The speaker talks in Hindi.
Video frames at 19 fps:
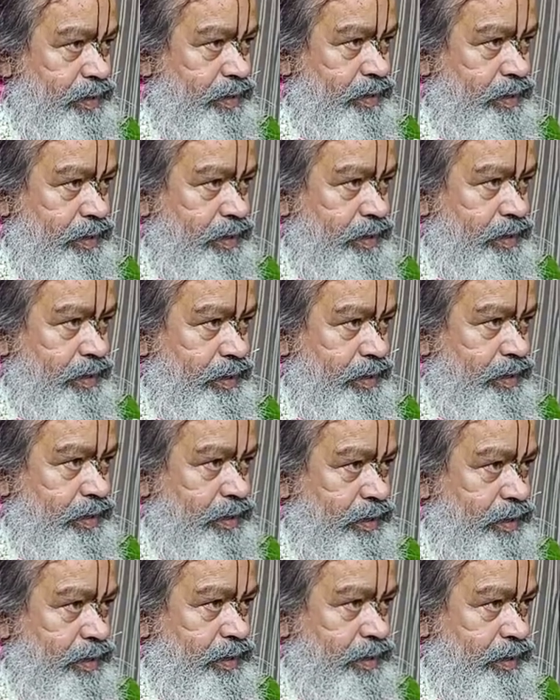है कि ये
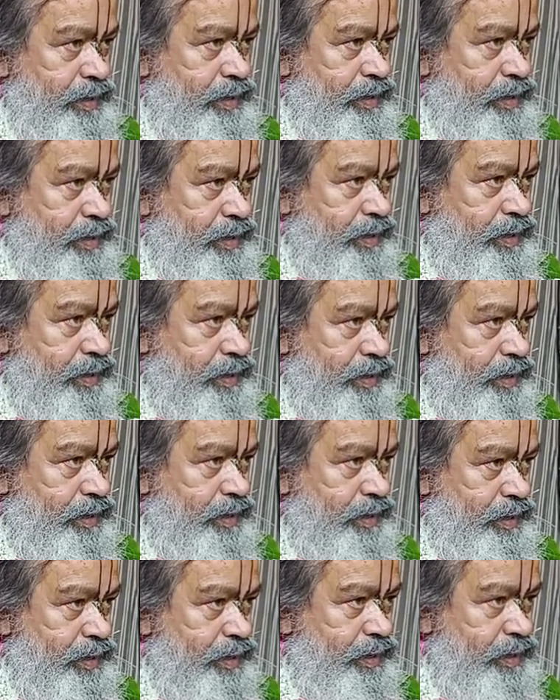महात्मा
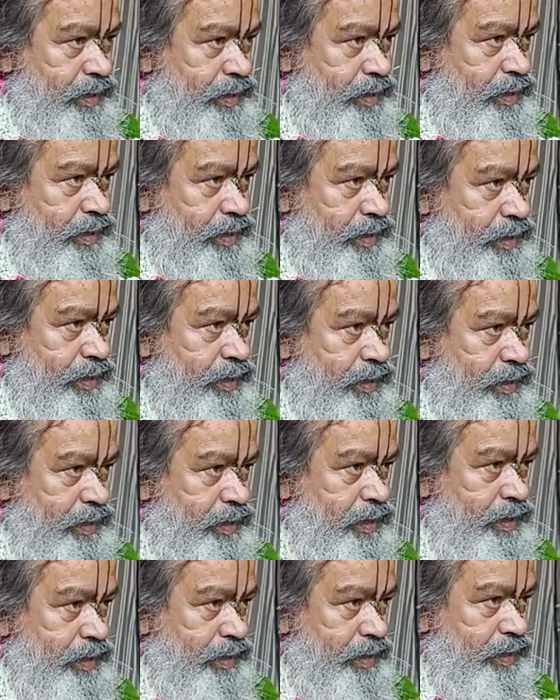उस स्थिति
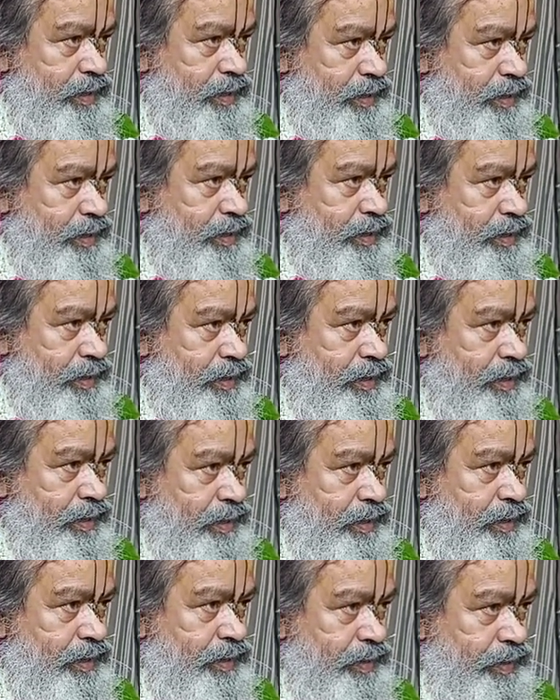में है लीला के
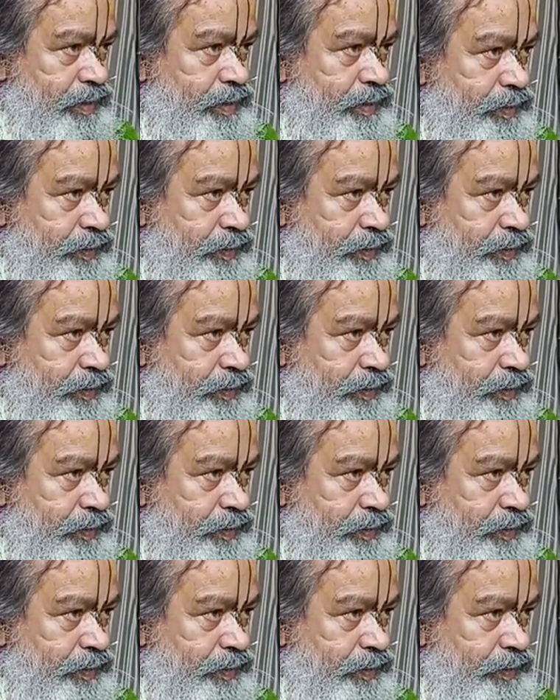दर्शन